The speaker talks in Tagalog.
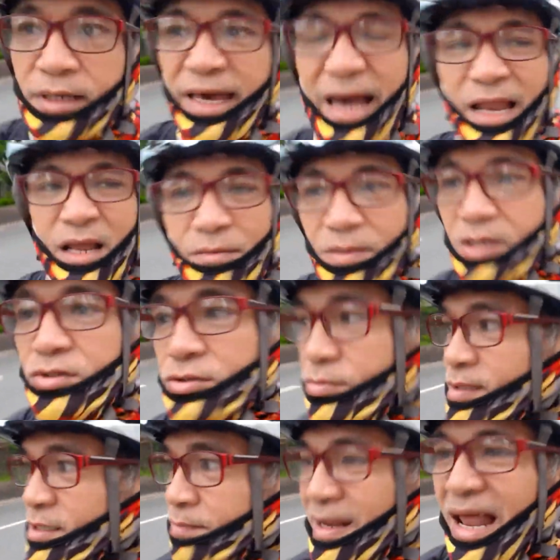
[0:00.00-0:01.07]
Kaya alam, medyo
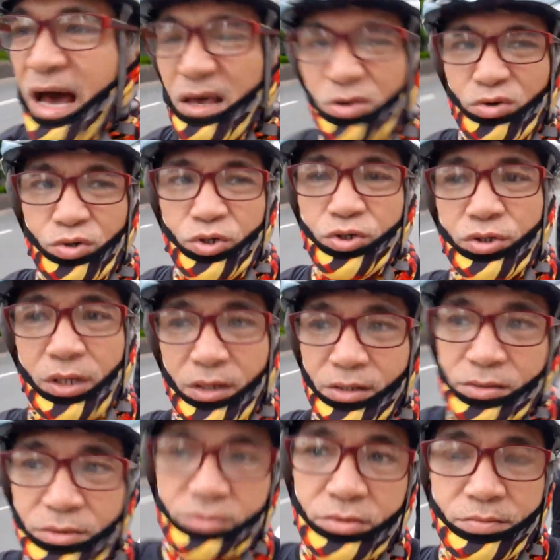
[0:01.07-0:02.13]
mas malayo yun eh.
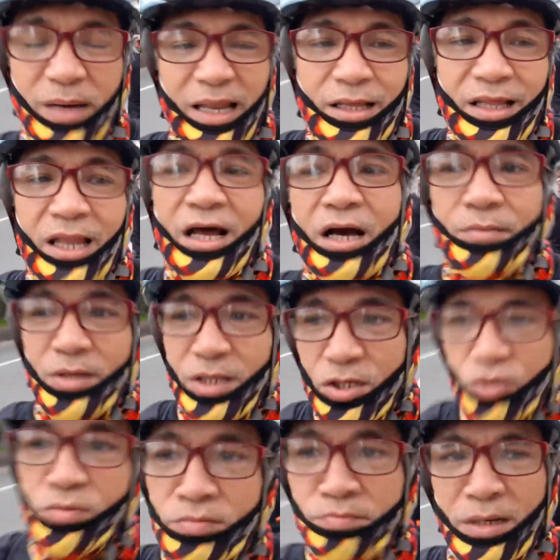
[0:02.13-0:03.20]
So balik na lang kami
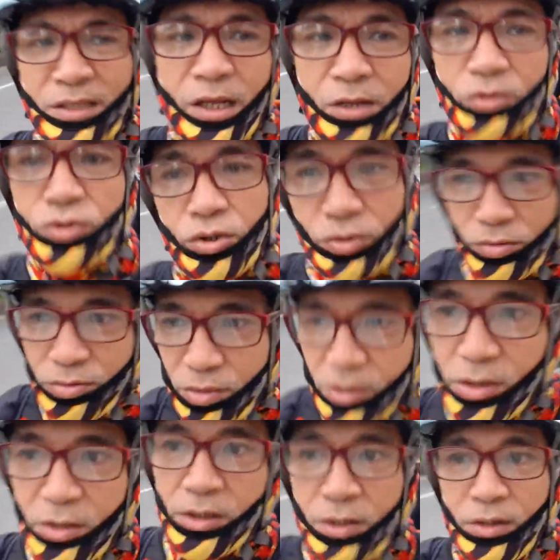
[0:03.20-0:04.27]
ditong Mandaluyong.
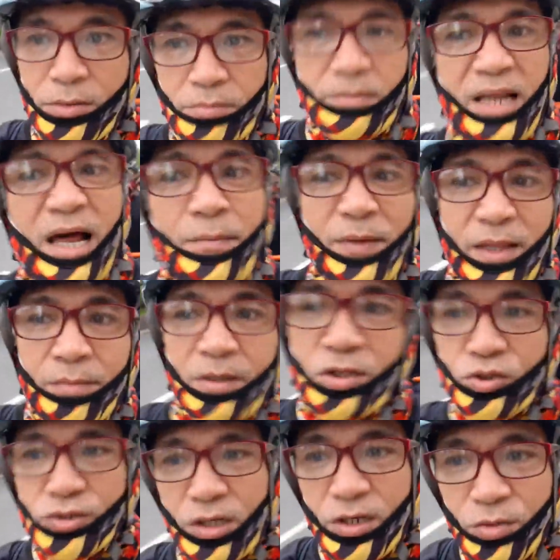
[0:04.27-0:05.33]
Malapit naman
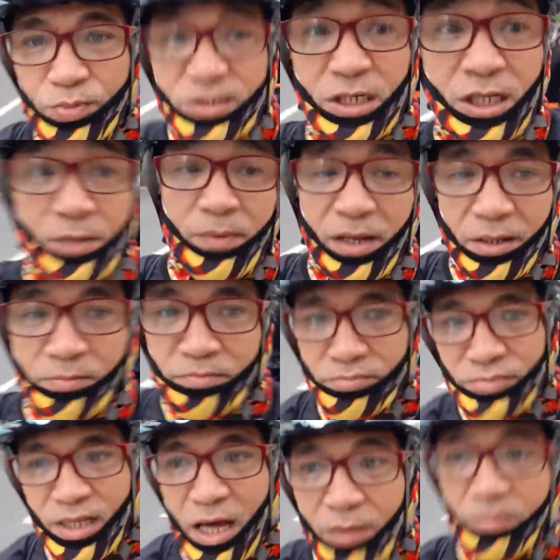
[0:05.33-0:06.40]
to sa opisina pa
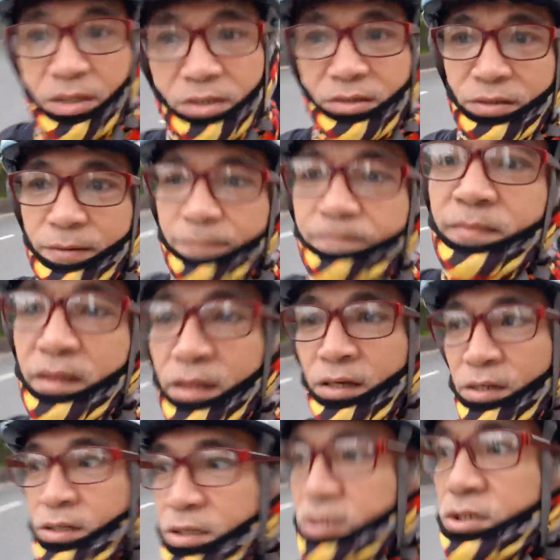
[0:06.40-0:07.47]
ng namin no.
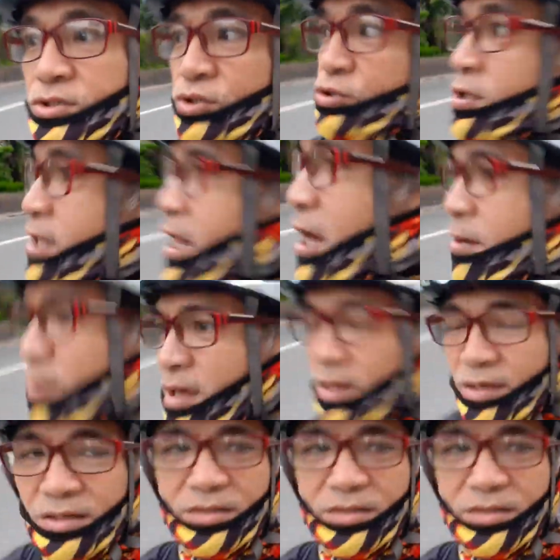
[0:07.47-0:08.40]
So doon na lang kami.